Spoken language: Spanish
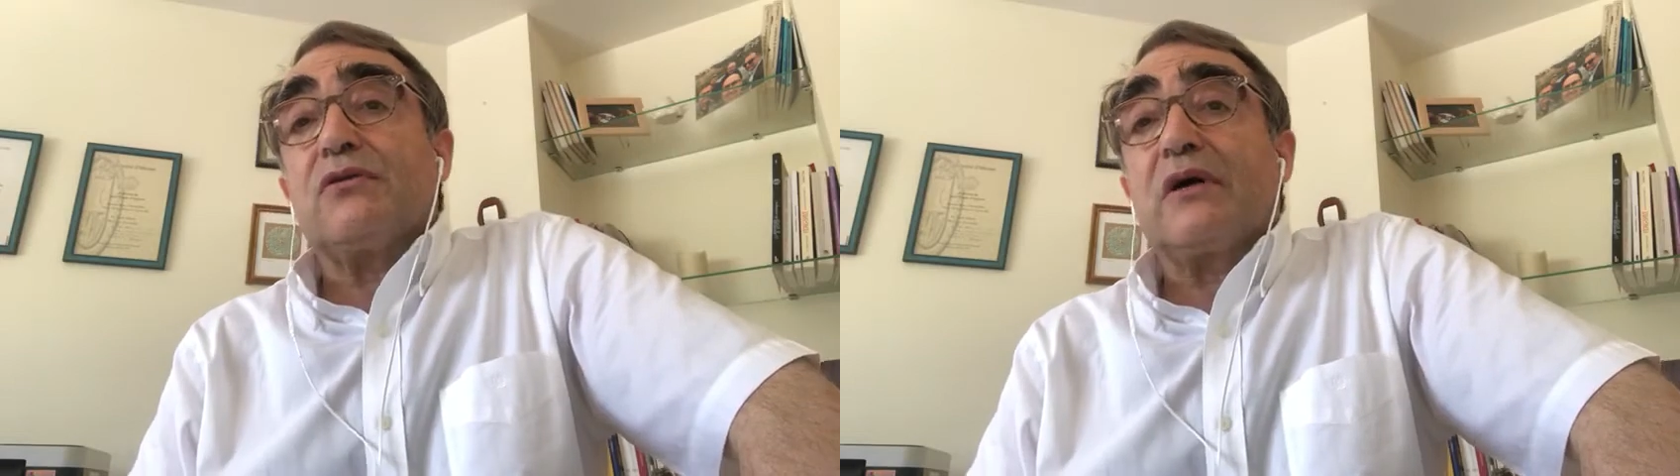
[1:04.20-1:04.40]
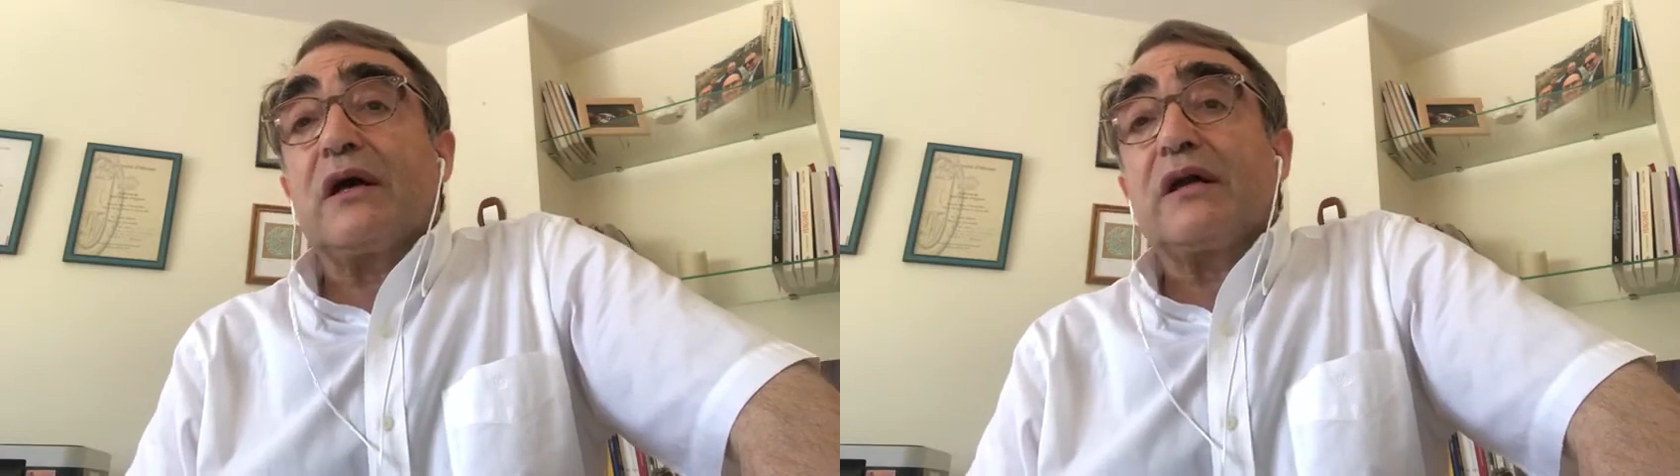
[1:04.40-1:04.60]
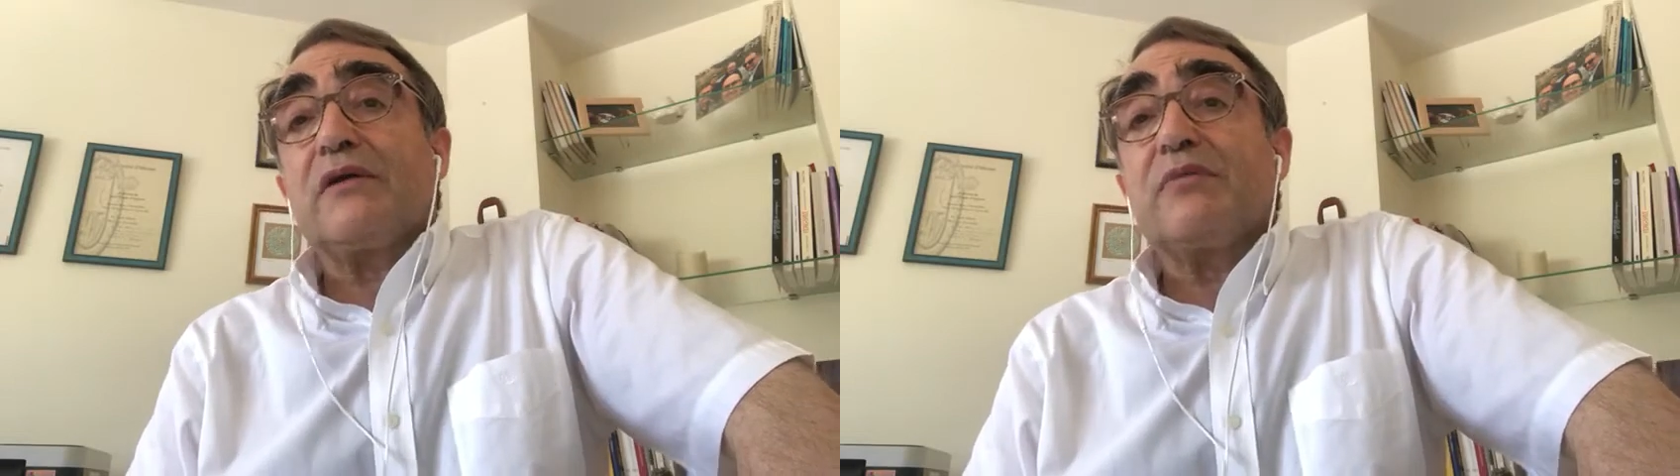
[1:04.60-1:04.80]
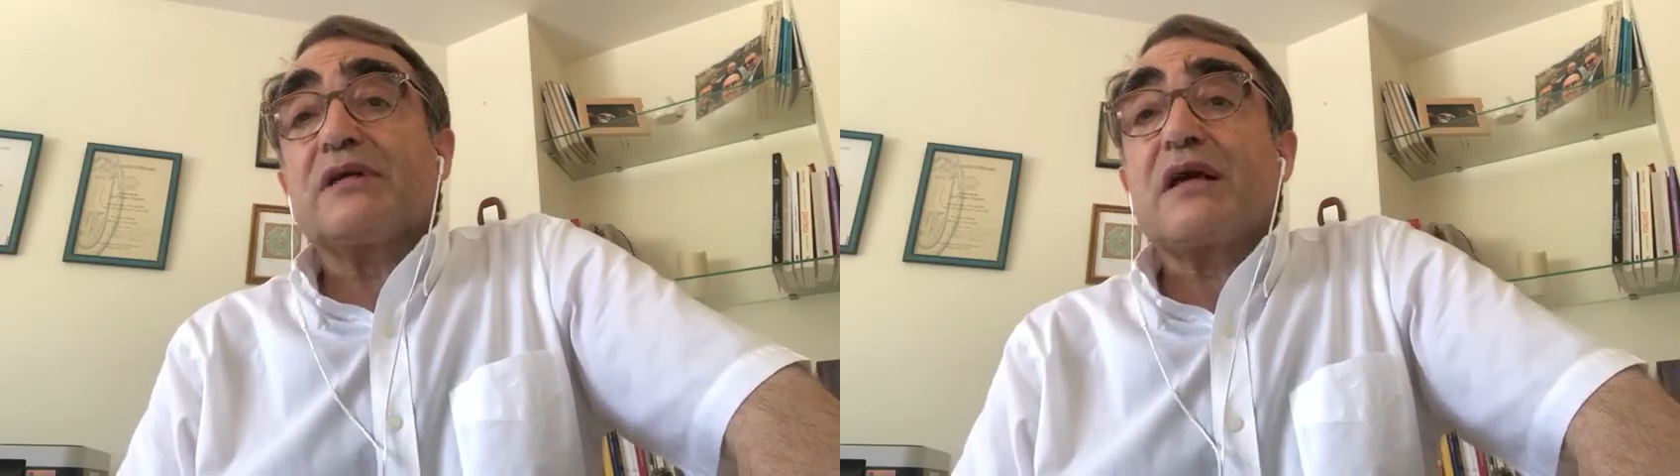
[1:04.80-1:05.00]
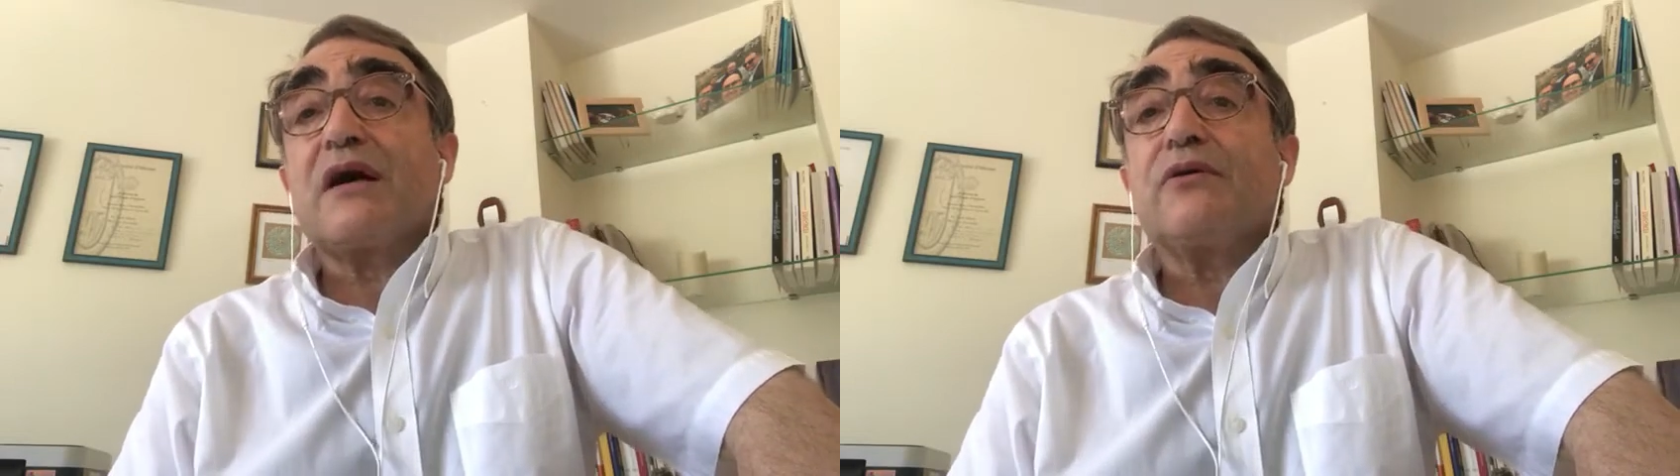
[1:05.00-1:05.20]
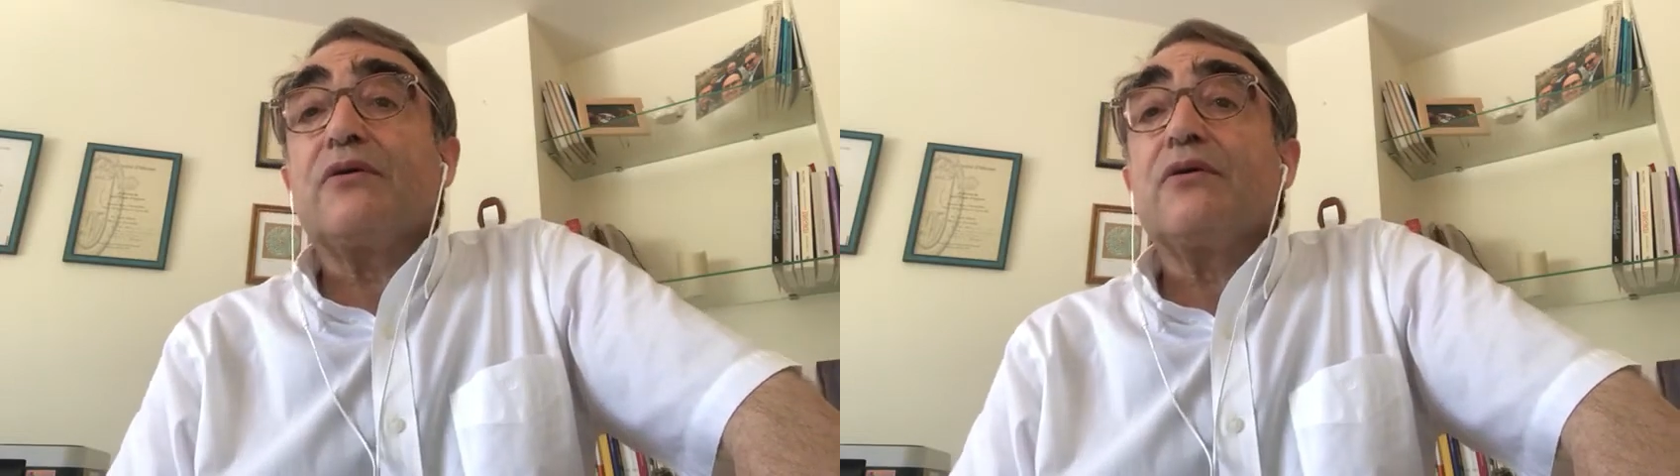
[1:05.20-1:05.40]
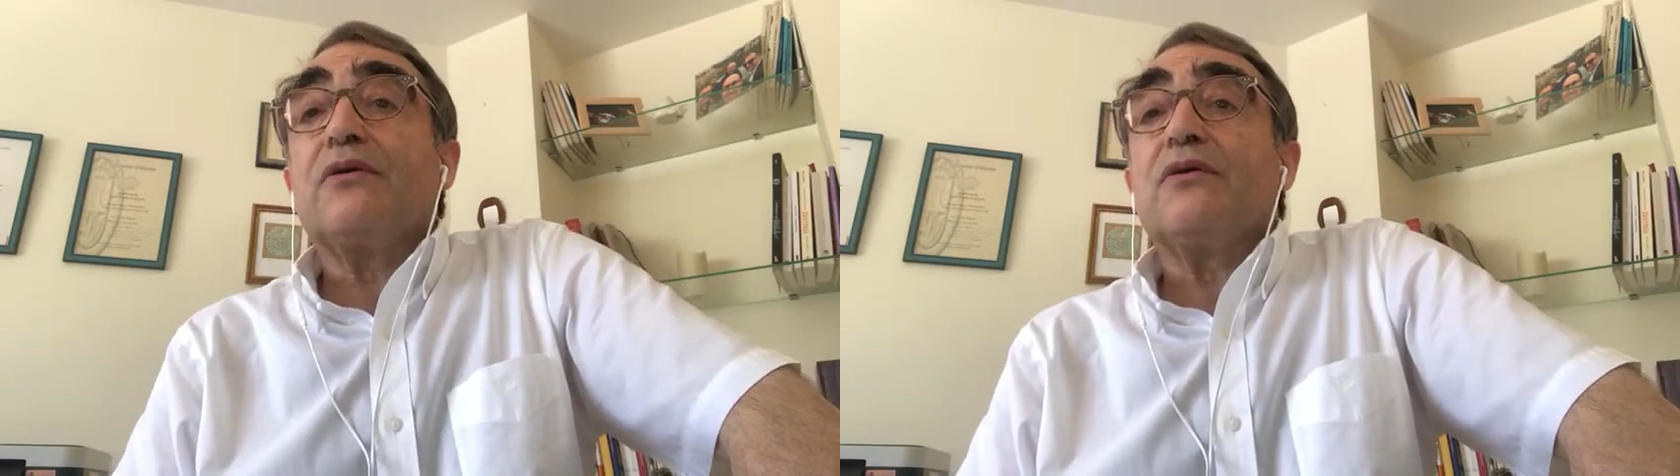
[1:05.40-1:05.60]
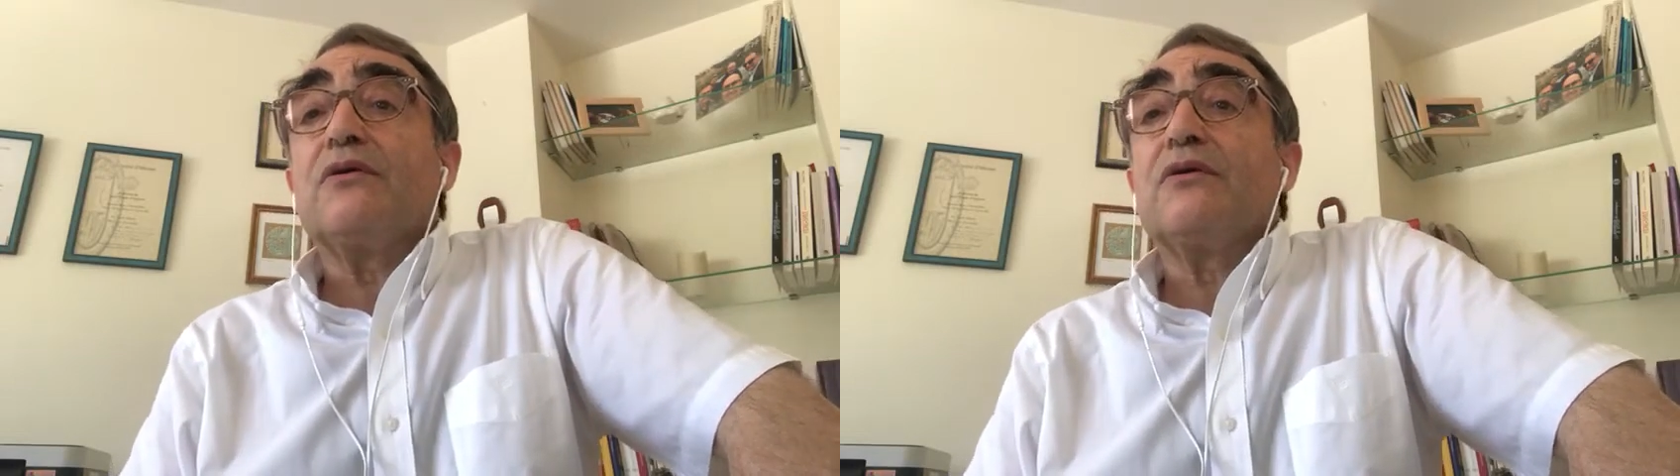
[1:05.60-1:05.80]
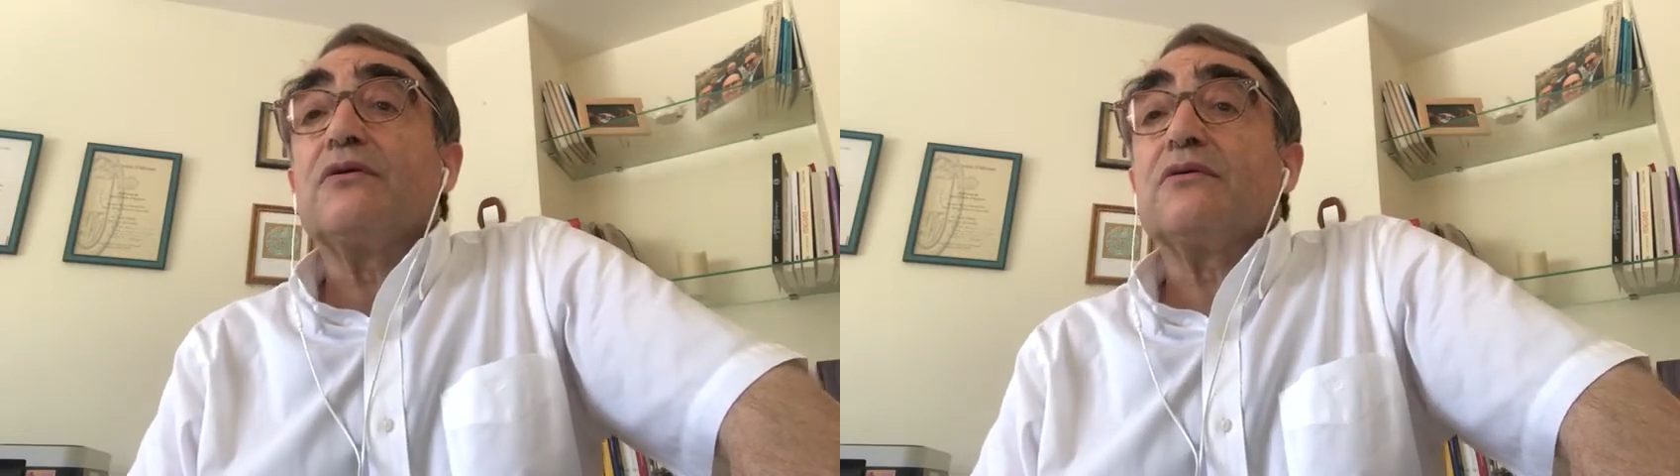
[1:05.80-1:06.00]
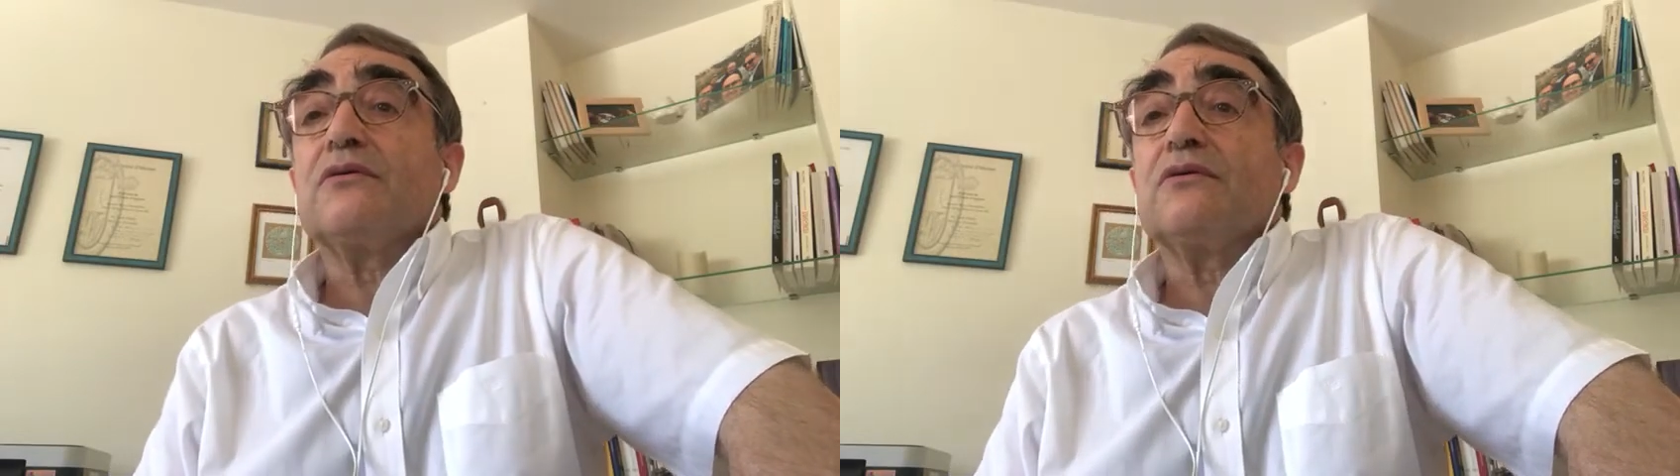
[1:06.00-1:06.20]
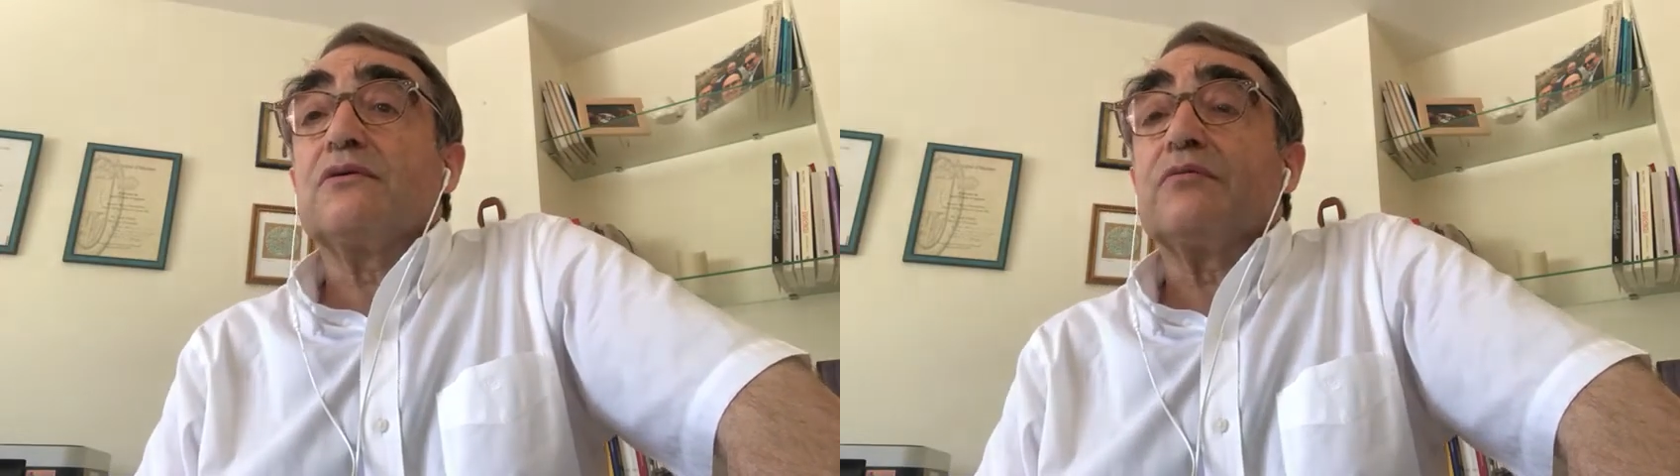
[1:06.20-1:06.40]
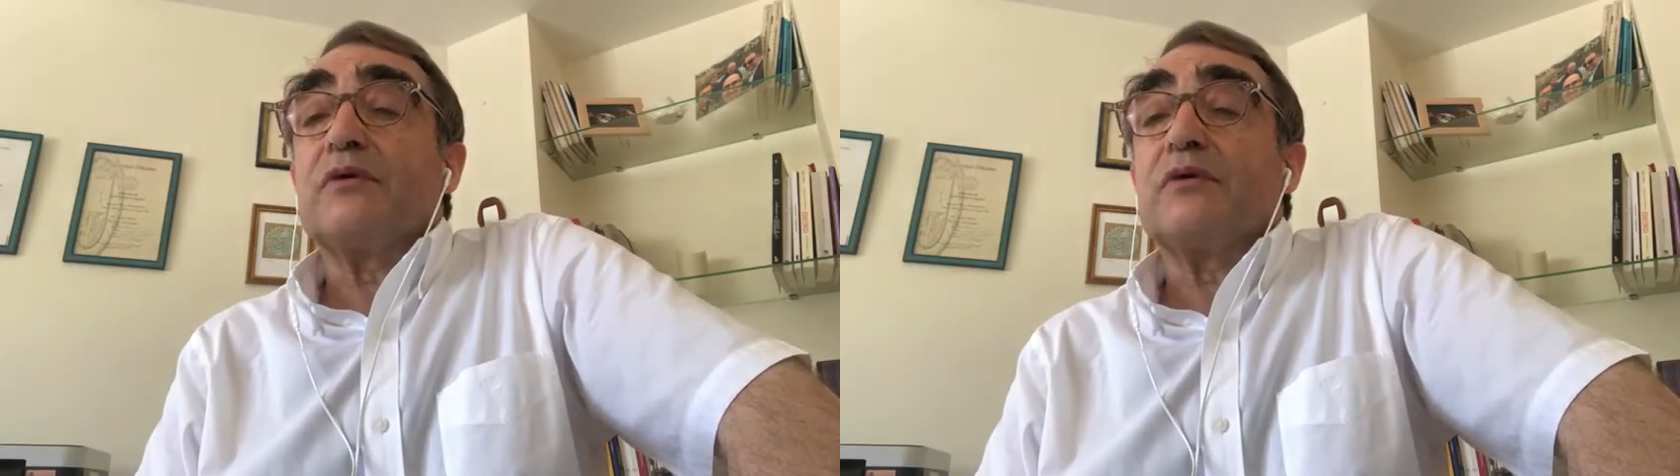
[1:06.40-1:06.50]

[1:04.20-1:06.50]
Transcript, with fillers: con carne y pescado o